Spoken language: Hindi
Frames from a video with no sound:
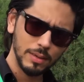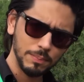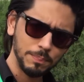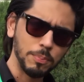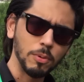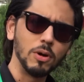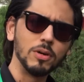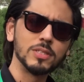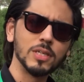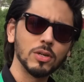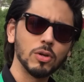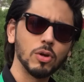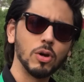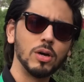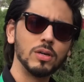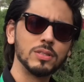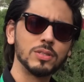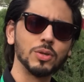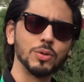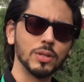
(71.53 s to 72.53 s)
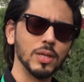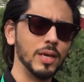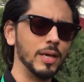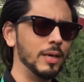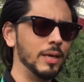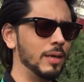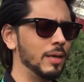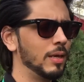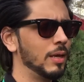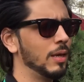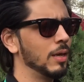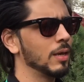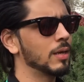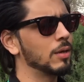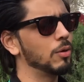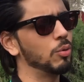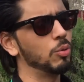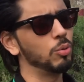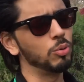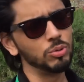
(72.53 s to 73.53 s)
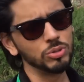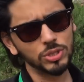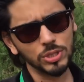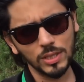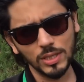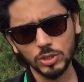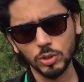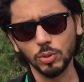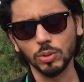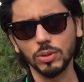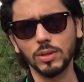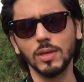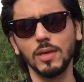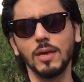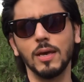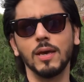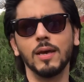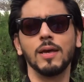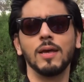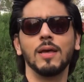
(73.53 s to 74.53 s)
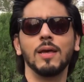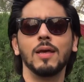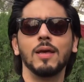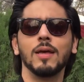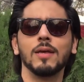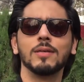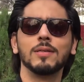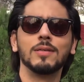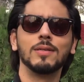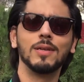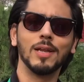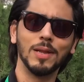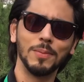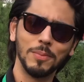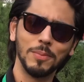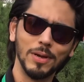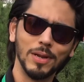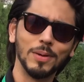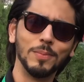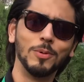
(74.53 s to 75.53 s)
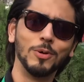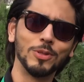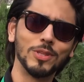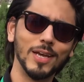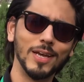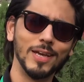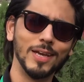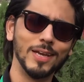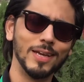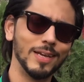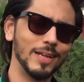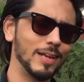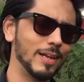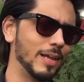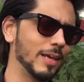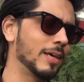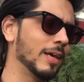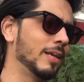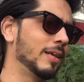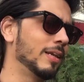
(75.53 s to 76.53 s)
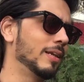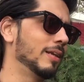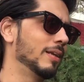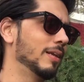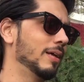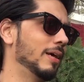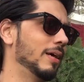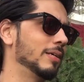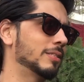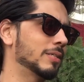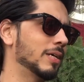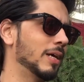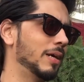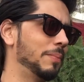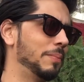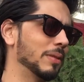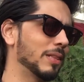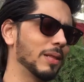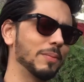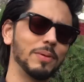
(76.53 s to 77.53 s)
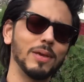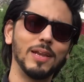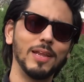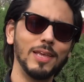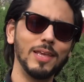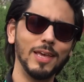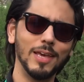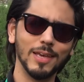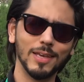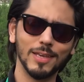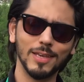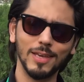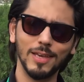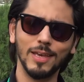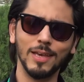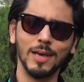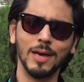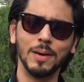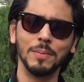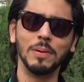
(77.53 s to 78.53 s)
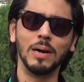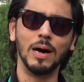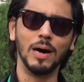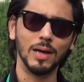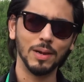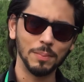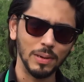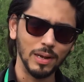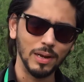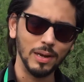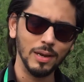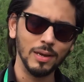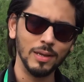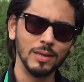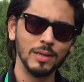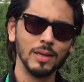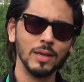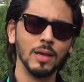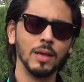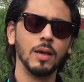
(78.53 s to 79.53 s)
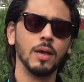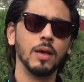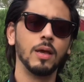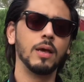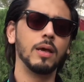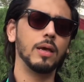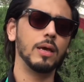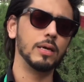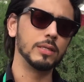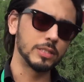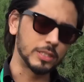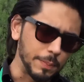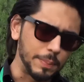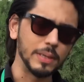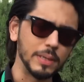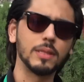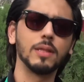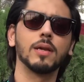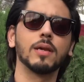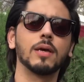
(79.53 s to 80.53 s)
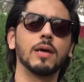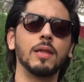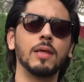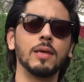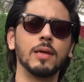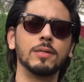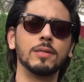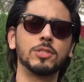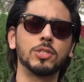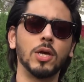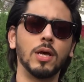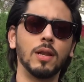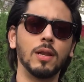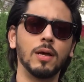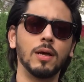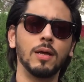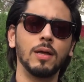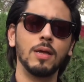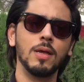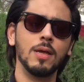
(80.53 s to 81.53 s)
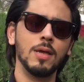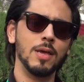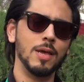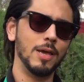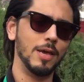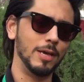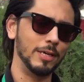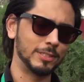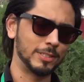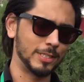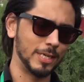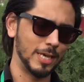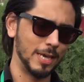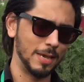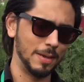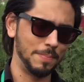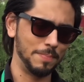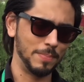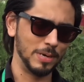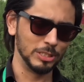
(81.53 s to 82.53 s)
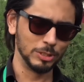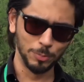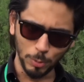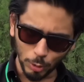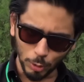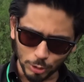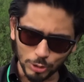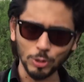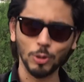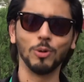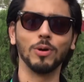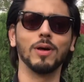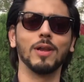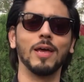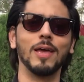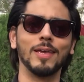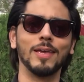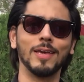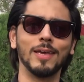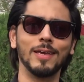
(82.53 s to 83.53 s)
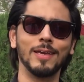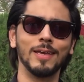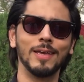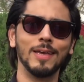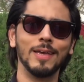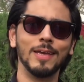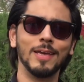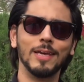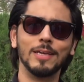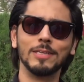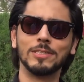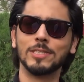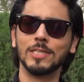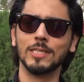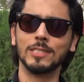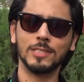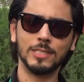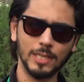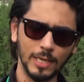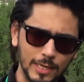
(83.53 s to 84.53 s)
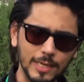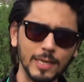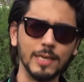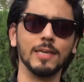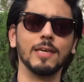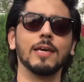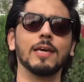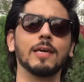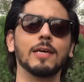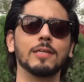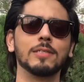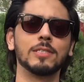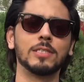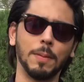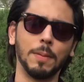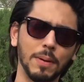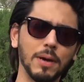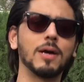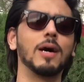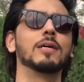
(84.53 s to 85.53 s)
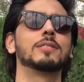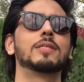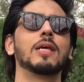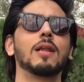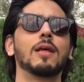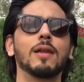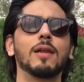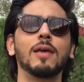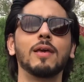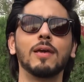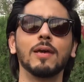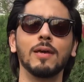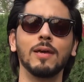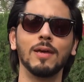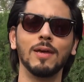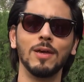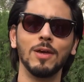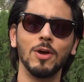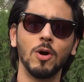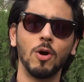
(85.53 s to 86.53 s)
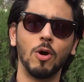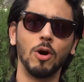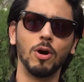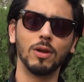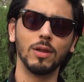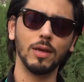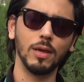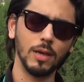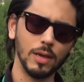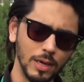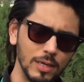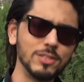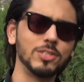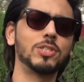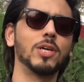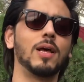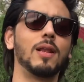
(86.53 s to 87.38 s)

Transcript: प्रोज एंड कॉन्स होते हैं ऊंच नीच होती है नरम गरम होता है लेकिन इसका मतलब ये नहीं है कि हम हार मान लें इससे बेहतर करेंगे इन इससे मजबूत होकर आएंगे इससे सीखेंगे सबक हासिल करेंगे और इन